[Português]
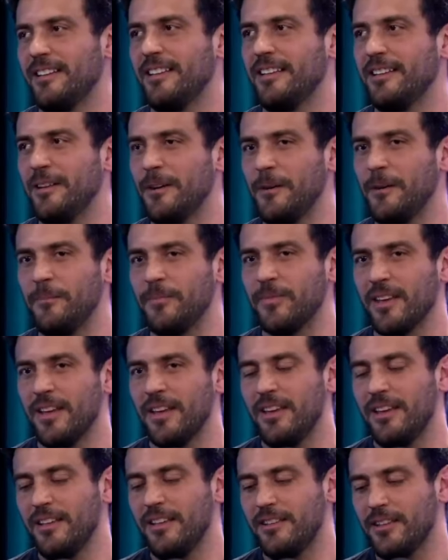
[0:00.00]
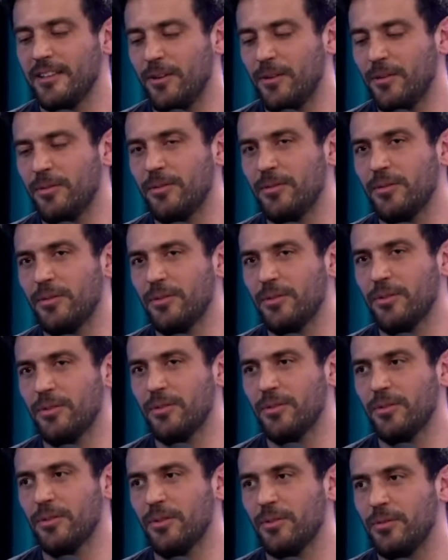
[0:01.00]
Entendeu? Então, é.
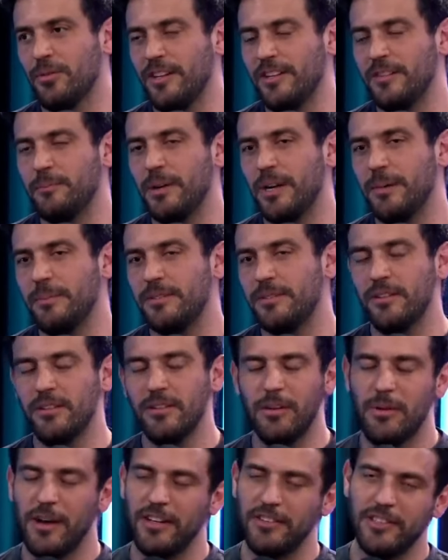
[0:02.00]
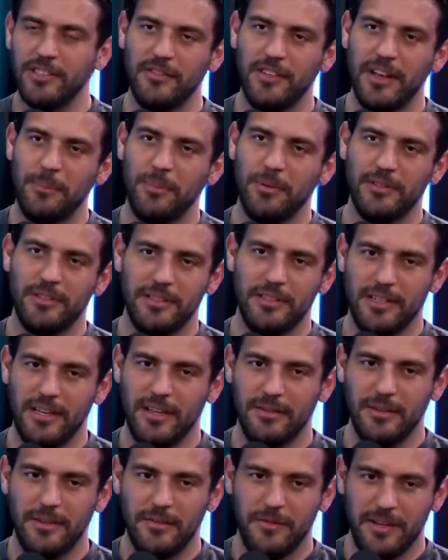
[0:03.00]
o Chris Bumstead, eu não acho que ele vai
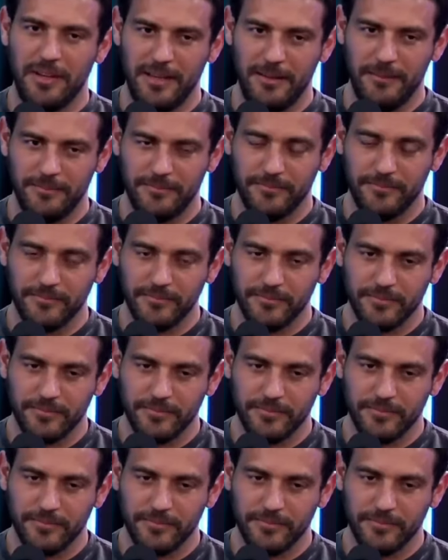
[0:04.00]
aposentar ano que vem.